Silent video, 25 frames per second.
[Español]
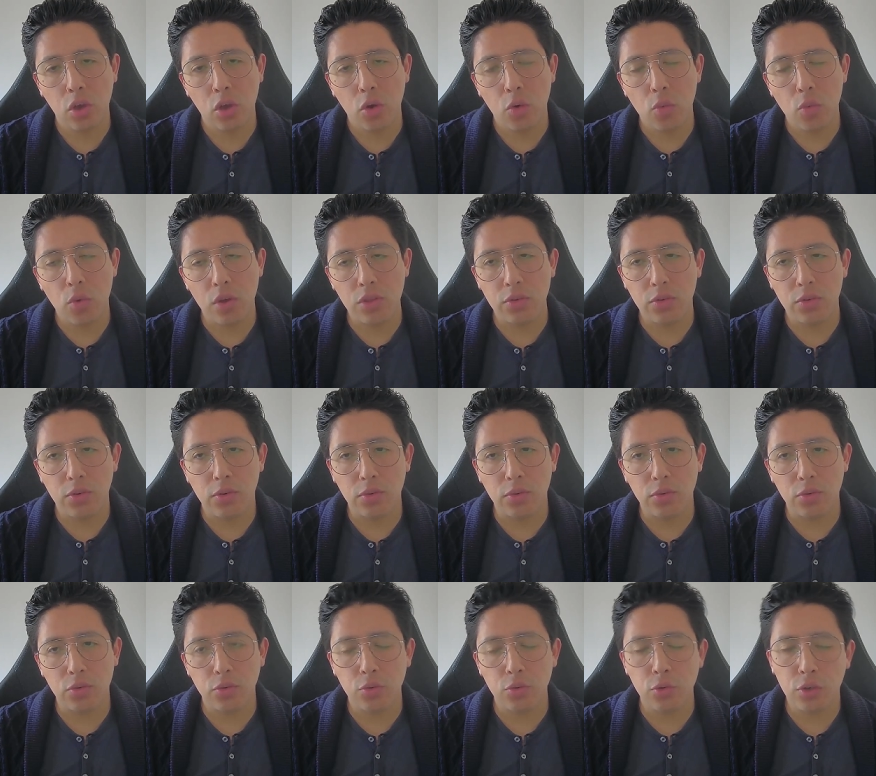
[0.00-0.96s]

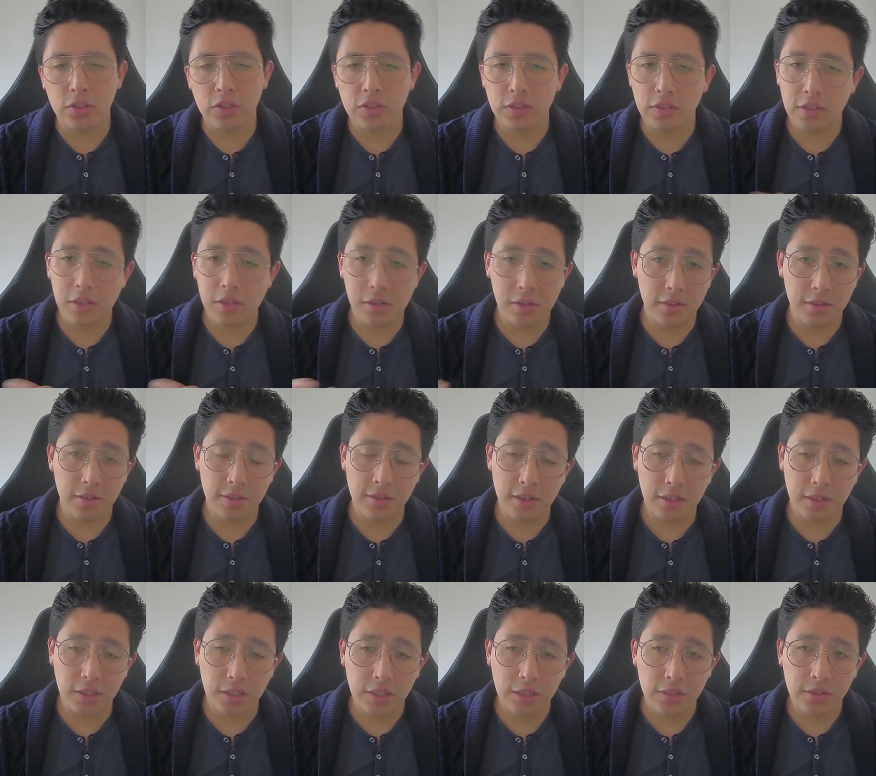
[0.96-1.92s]
cuando no existía
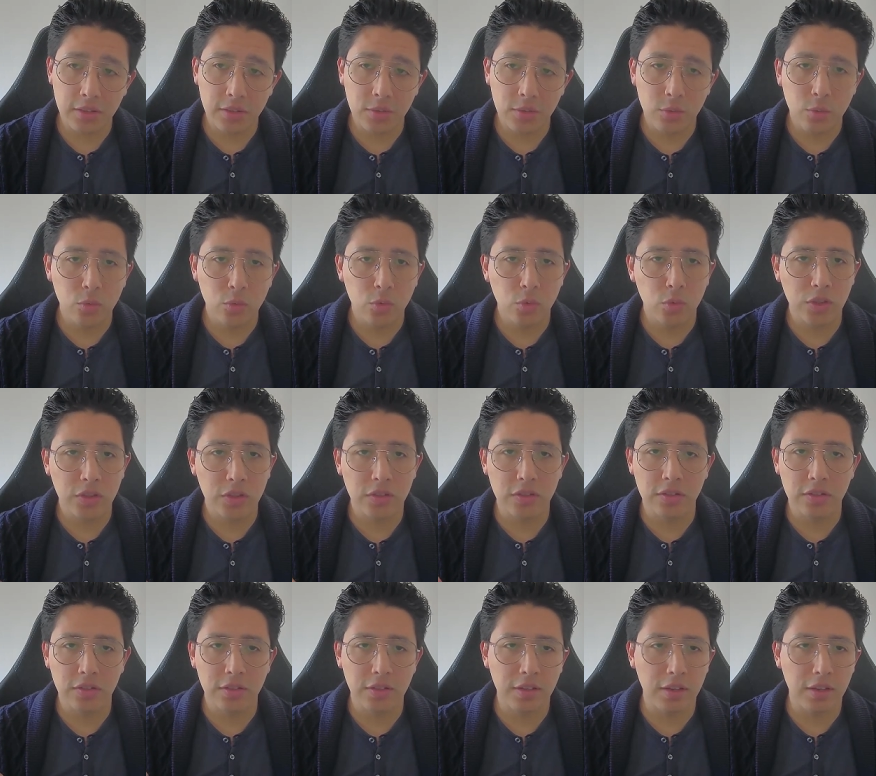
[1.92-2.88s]
internet, no
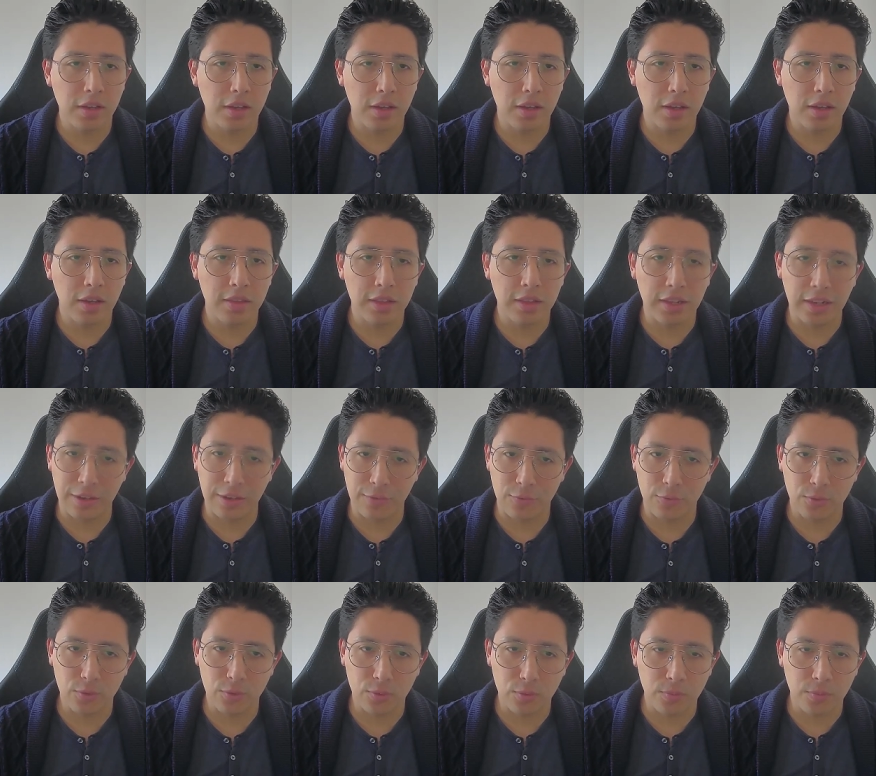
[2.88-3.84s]
existía
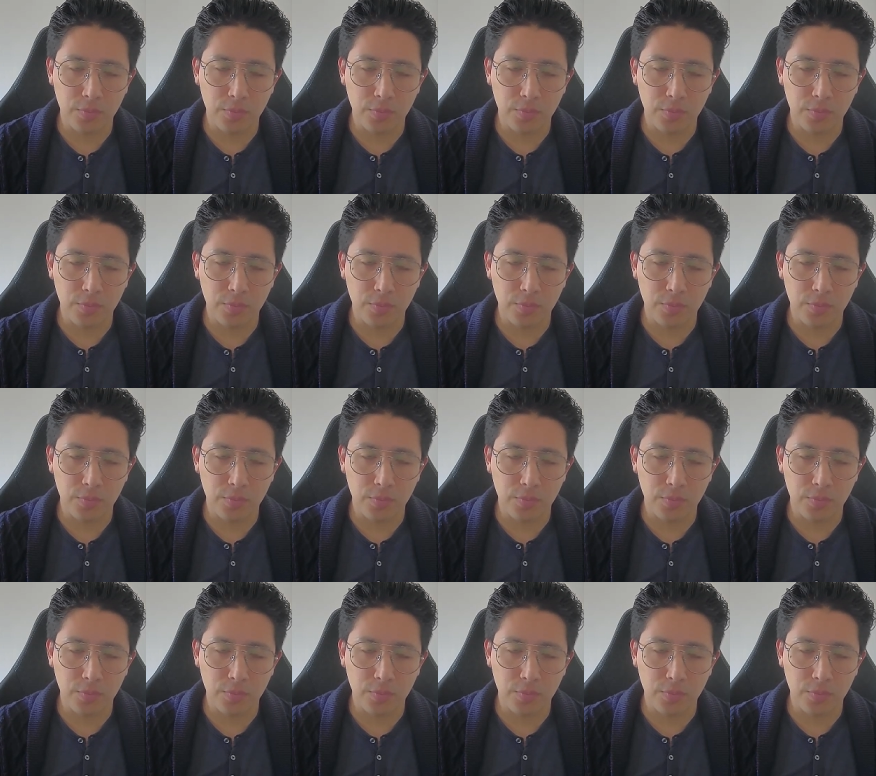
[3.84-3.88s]
teléfono.